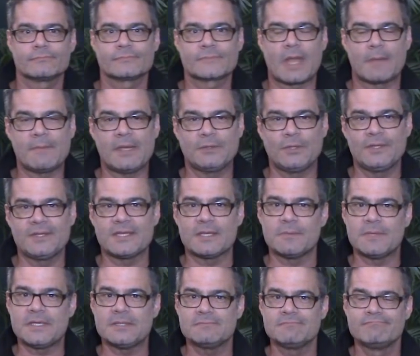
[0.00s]
Cambiando el
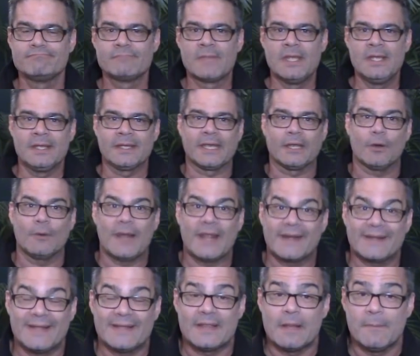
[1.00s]
tema, quiero
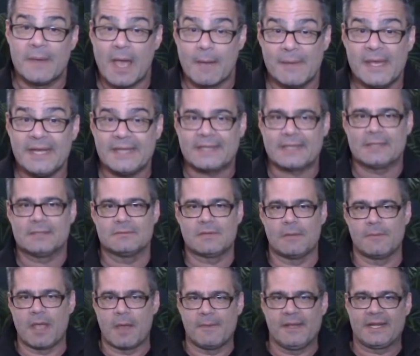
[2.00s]
hablarles desde mis América,
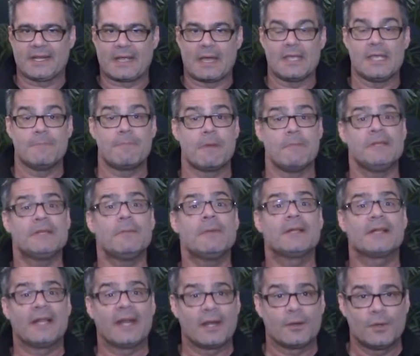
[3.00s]
el mis América. Y permítame
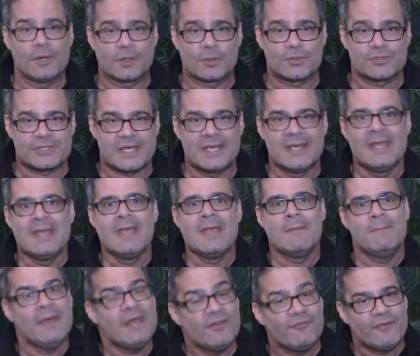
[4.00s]
aclarar una cosa.
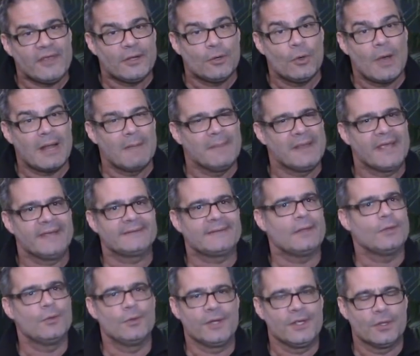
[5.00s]
Me refiero al mis
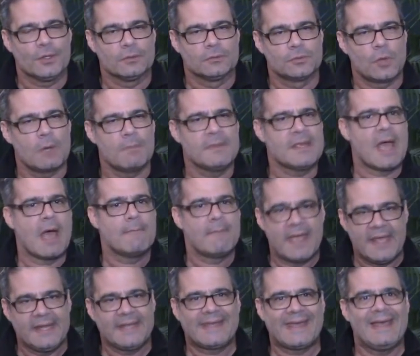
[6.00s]
Estados Unidos, no al mis
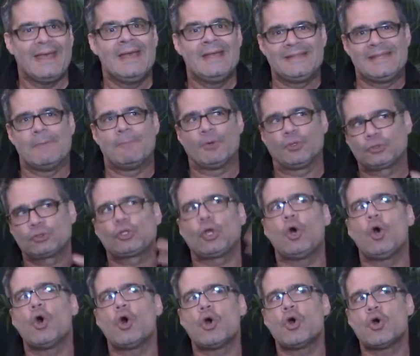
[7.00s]
América tipo
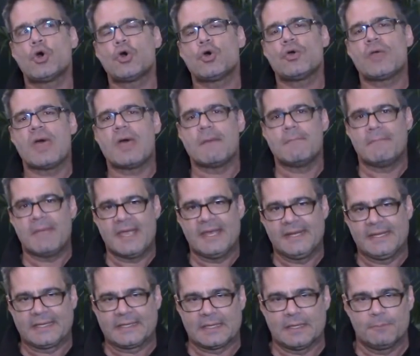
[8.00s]
toda
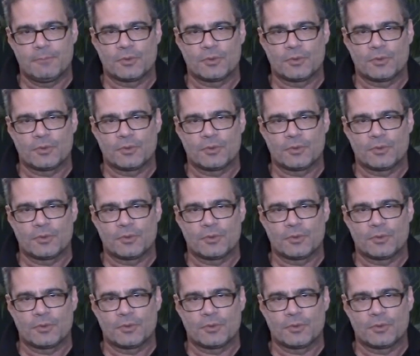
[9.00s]
América.